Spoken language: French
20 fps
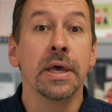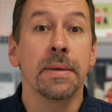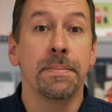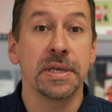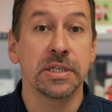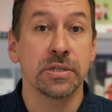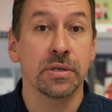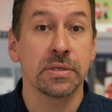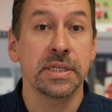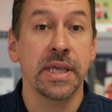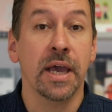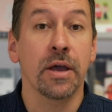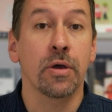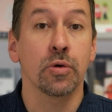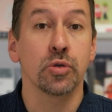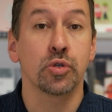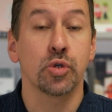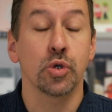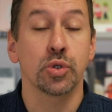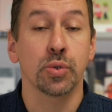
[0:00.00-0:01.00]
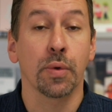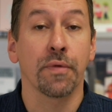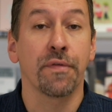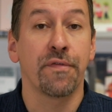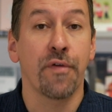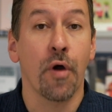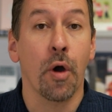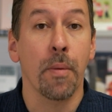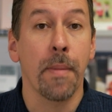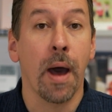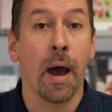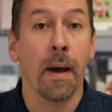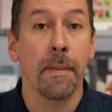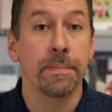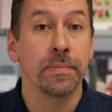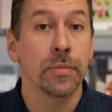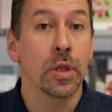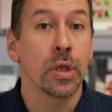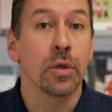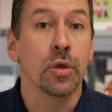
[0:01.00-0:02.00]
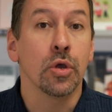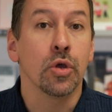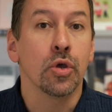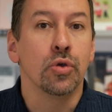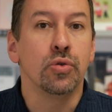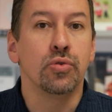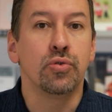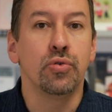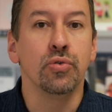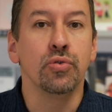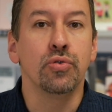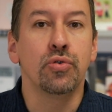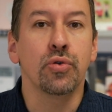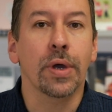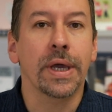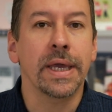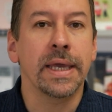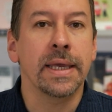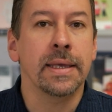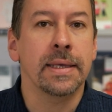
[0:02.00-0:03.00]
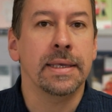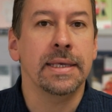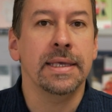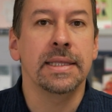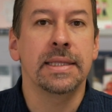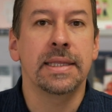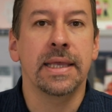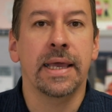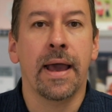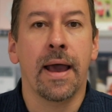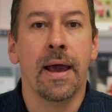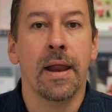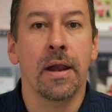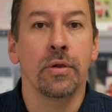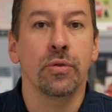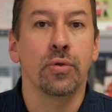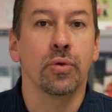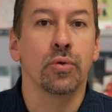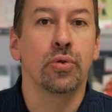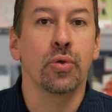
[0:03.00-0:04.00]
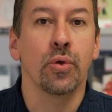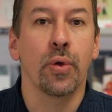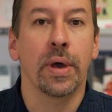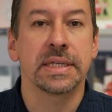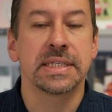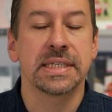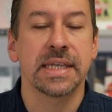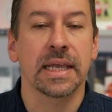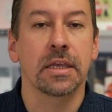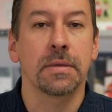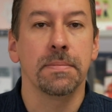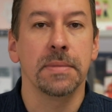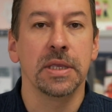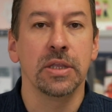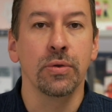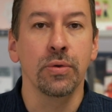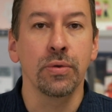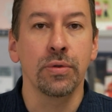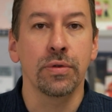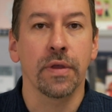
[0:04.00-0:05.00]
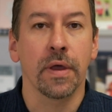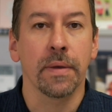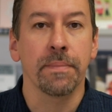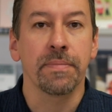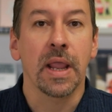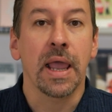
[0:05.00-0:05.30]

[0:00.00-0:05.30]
mais aussi à cause de son format. D'une durée idéale de 2 à 5 minutes,